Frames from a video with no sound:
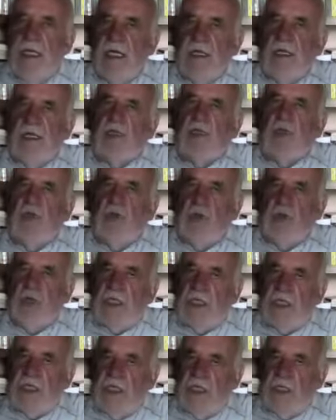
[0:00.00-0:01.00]
gli
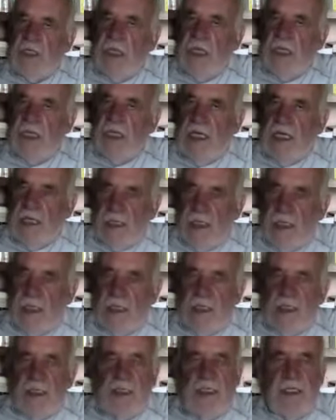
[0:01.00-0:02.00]
studi degli
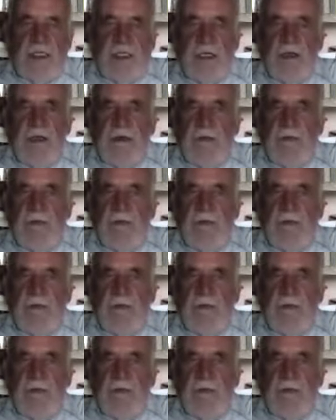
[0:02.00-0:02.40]
artisti